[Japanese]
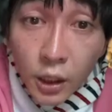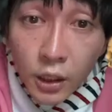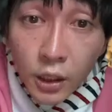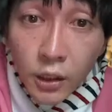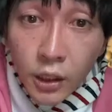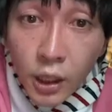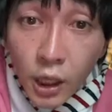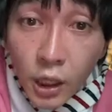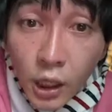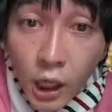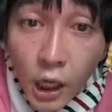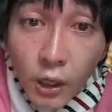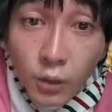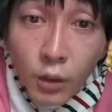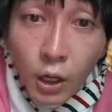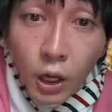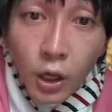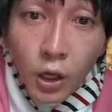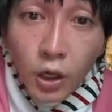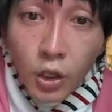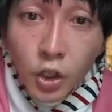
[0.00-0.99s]
いや、いけな
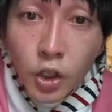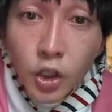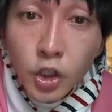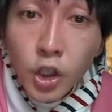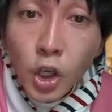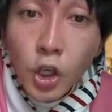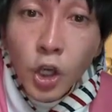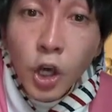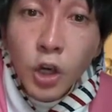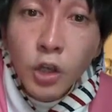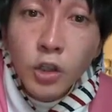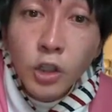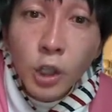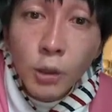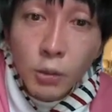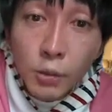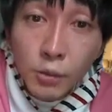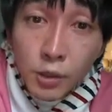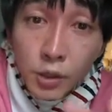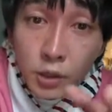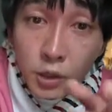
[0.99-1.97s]
いわ。いけなく
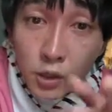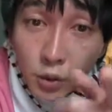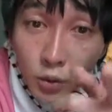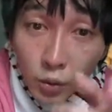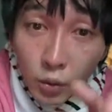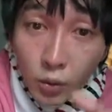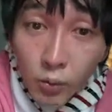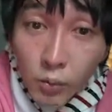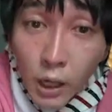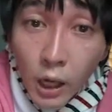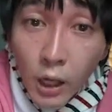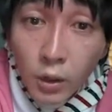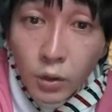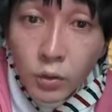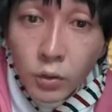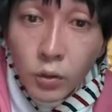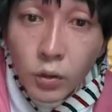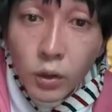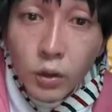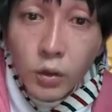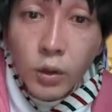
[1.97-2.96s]
ても別に、こま
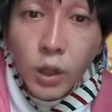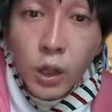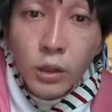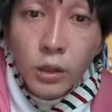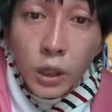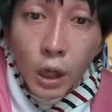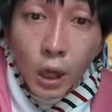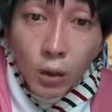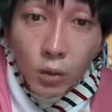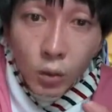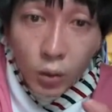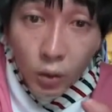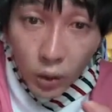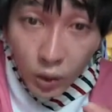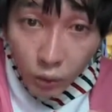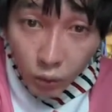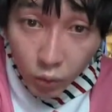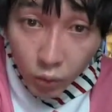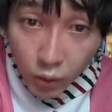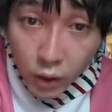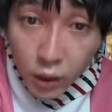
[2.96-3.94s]
え、これ、こうやって、あ、こ
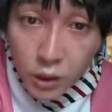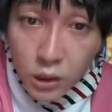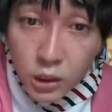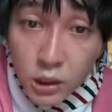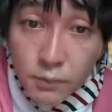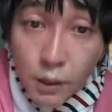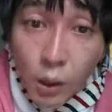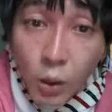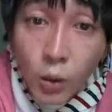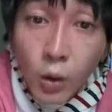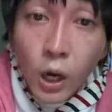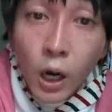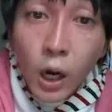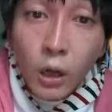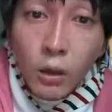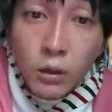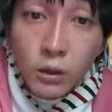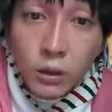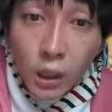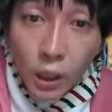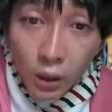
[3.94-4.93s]
れ、これがスマホ
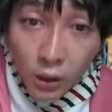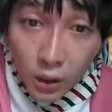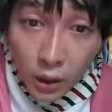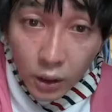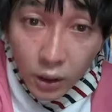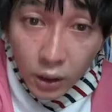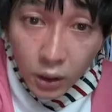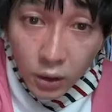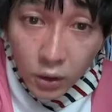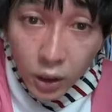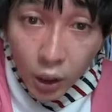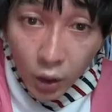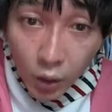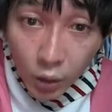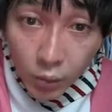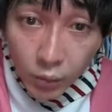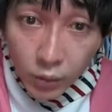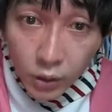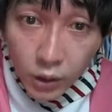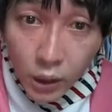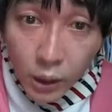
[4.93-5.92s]
があるんだろ、できんだ
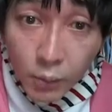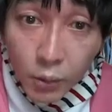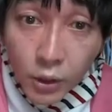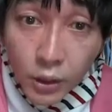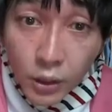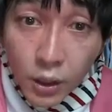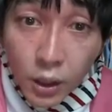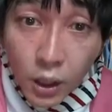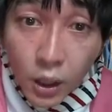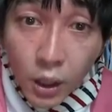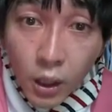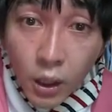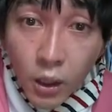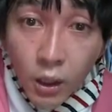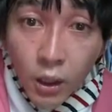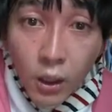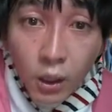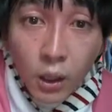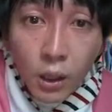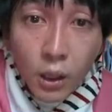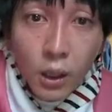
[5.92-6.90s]
ろ、こんなもんよ。
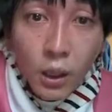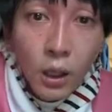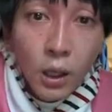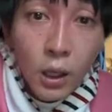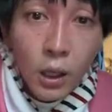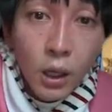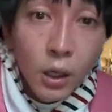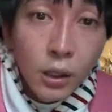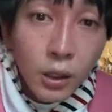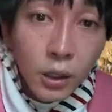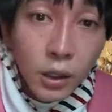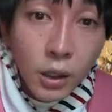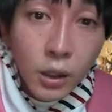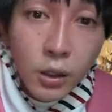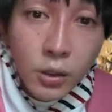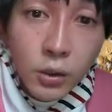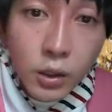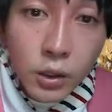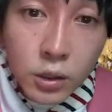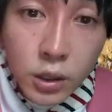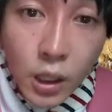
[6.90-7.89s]
うん、で
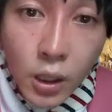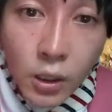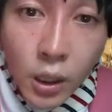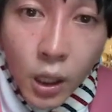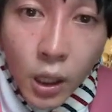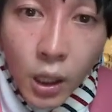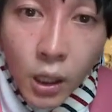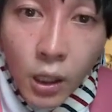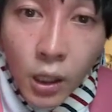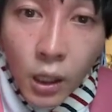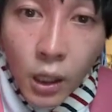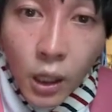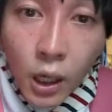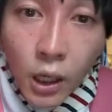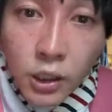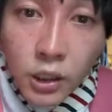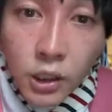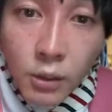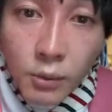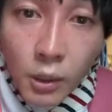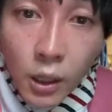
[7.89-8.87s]
きると、さよなら。あ、
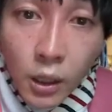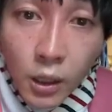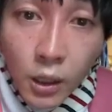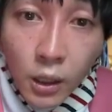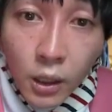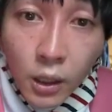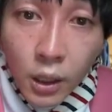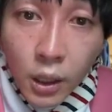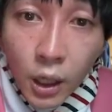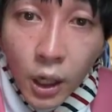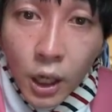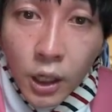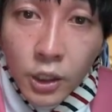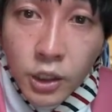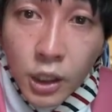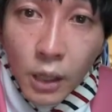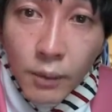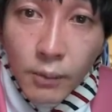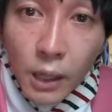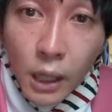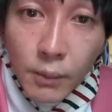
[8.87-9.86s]
配信見ろ。は
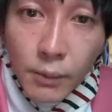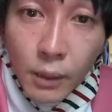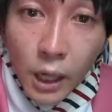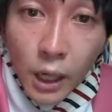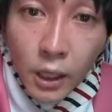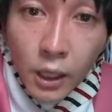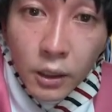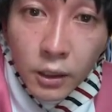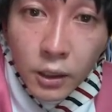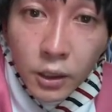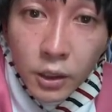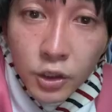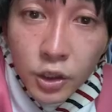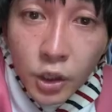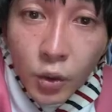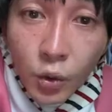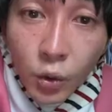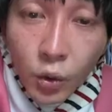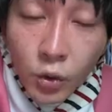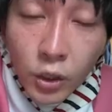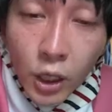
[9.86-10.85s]
い、じゃあ、バイバイ。
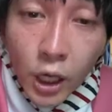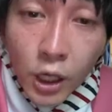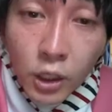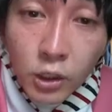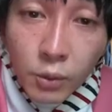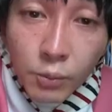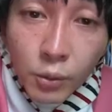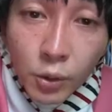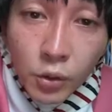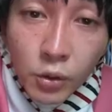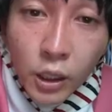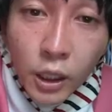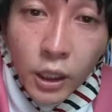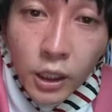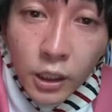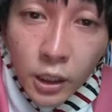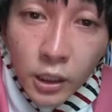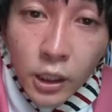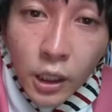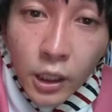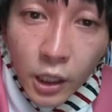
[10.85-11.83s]
じゃあ、この後僕は
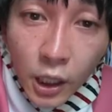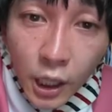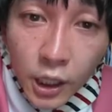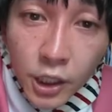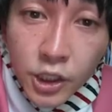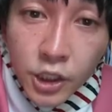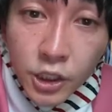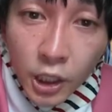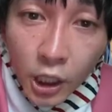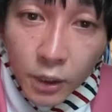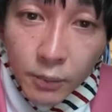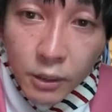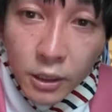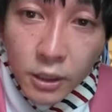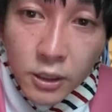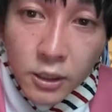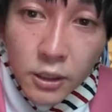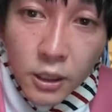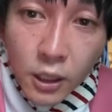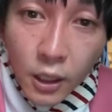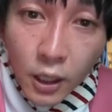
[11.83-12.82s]
弾き語り配信やり
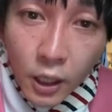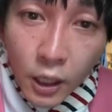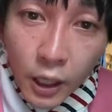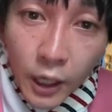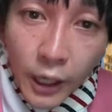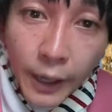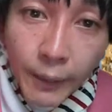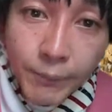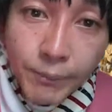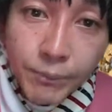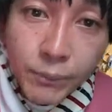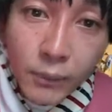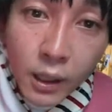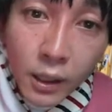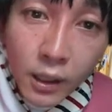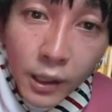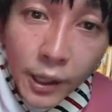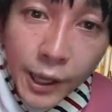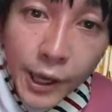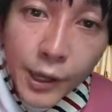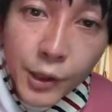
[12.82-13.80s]
ます。はい。
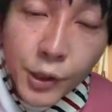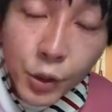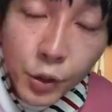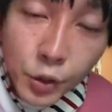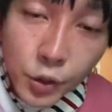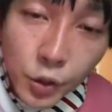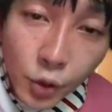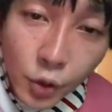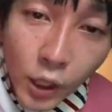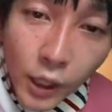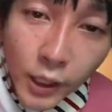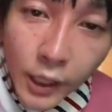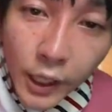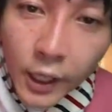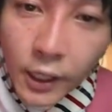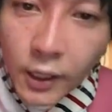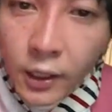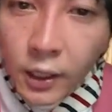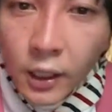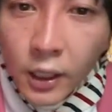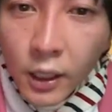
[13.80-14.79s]
レア曲とか
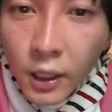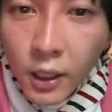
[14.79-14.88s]
ね。